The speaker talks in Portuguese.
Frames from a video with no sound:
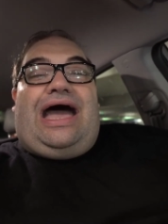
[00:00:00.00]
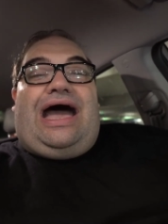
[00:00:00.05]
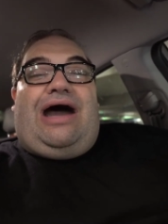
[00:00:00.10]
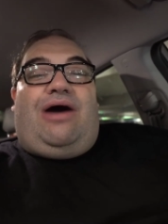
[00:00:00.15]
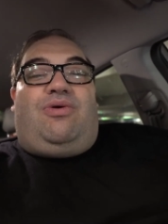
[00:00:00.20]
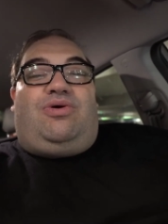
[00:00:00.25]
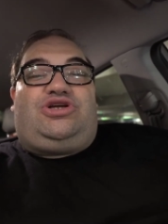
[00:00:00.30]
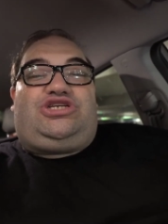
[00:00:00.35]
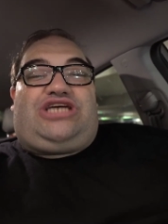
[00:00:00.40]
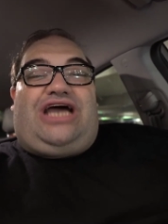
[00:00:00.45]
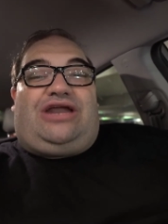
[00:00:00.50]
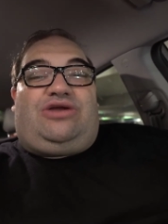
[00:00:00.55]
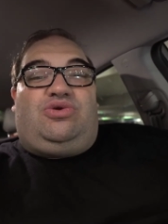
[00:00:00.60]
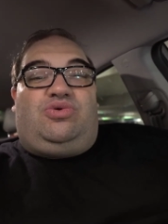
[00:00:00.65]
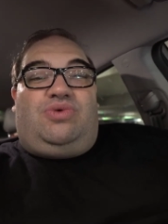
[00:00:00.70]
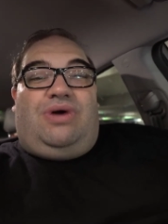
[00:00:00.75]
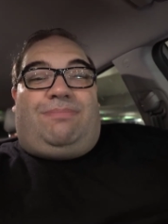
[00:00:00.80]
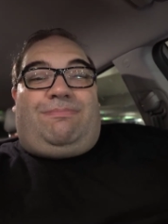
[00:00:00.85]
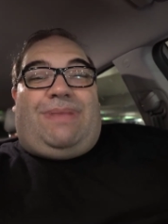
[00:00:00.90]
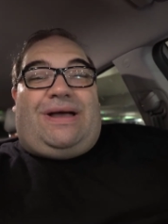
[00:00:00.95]
aonde a
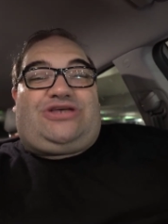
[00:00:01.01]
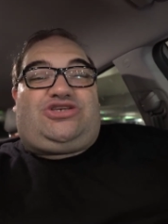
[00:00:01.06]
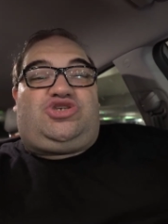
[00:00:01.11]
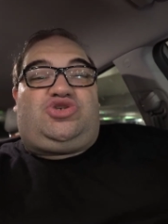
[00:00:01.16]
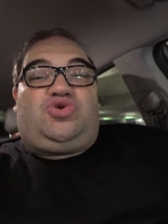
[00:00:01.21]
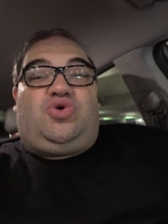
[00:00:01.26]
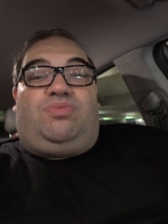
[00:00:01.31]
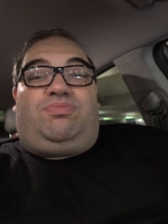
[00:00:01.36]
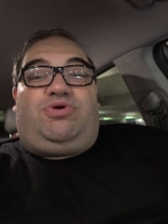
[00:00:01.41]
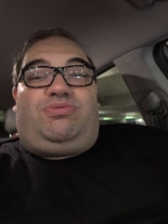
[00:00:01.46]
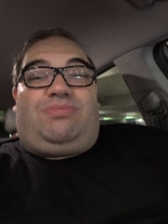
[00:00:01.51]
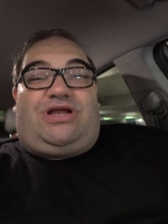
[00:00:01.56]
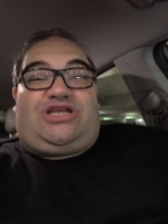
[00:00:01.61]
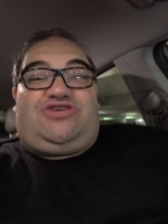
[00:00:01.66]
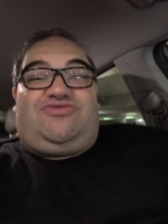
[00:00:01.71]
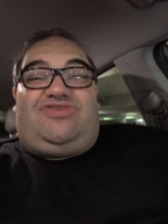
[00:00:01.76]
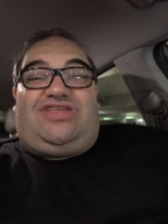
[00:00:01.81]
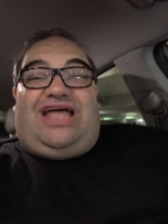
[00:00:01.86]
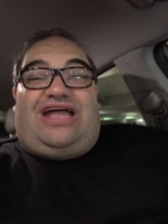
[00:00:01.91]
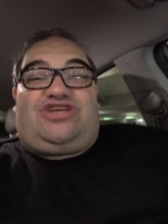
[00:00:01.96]
Lua passou por uma
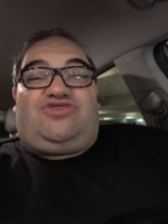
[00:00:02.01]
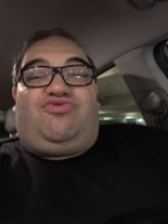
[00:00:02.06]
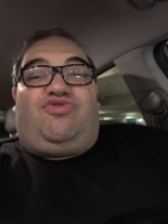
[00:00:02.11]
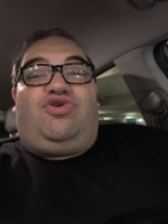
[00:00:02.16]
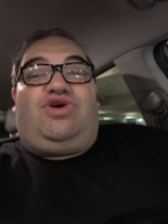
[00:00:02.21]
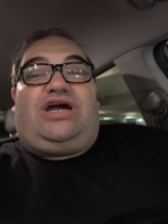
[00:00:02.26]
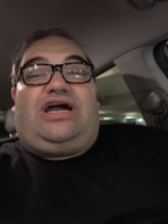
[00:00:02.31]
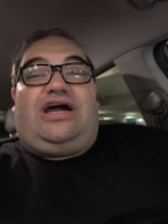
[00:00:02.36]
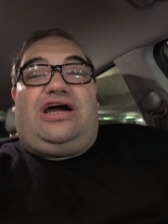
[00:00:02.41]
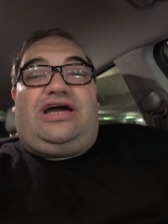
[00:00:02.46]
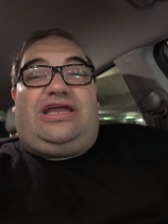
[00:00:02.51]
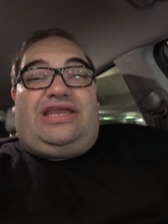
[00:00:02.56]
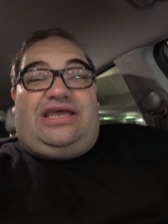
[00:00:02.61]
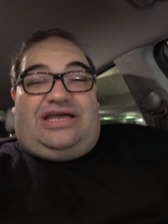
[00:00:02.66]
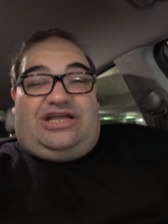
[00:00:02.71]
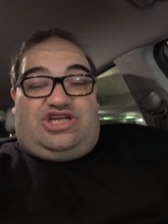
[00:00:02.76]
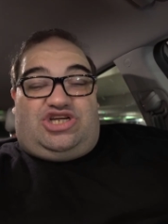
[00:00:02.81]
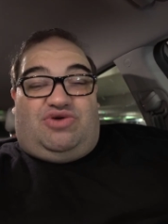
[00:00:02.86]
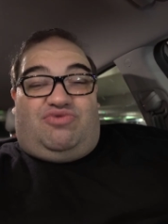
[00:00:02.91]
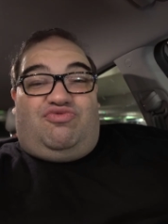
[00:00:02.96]
atividade
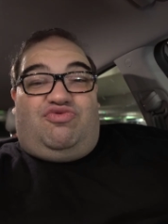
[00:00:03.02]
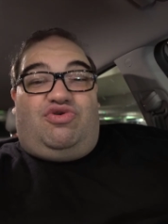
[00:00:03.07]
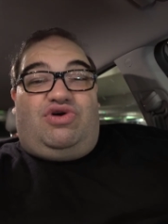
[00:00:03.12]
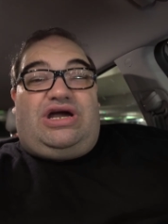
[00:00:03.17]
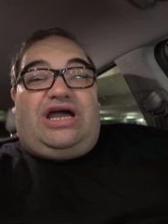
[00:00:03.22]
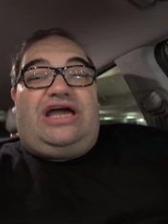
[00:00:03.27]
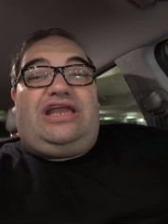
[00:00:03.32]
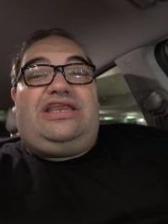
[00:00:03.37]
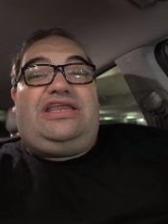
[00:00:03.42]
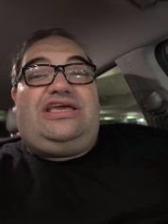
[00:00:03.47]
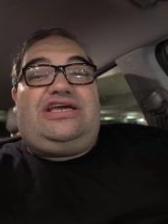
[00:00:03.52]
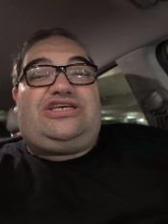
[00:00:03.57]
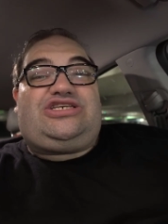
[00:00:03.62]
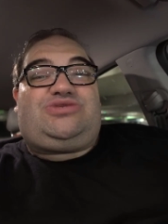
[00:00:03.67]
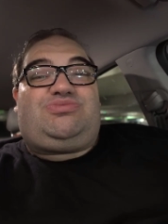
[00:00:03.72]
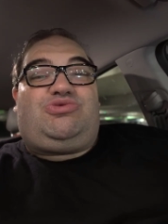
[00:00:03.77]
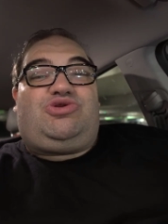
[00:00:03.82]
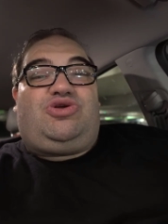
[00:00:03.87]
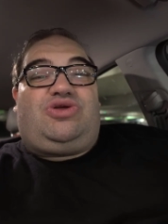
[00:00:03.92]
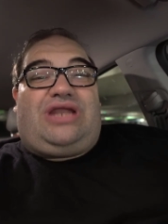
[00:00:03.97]
vulcânica, tinha um
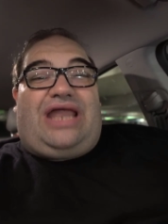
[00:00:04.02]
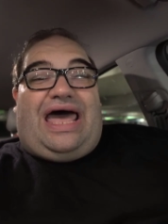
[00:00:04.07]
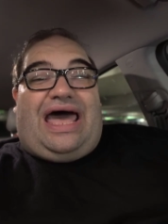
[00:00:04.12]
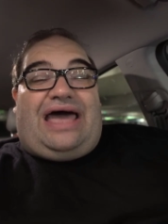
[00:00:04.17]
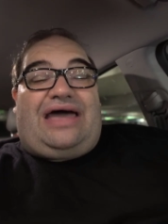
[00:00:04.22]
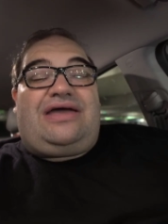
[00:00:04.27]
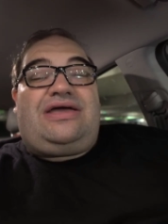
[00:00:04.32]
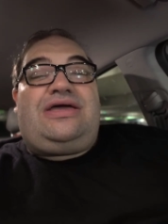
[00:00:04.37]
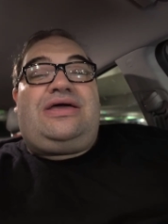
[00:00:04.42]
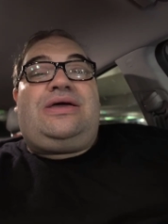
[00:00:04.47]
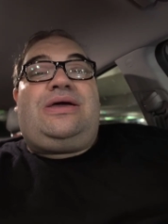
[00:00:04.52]
vulcanismo lunar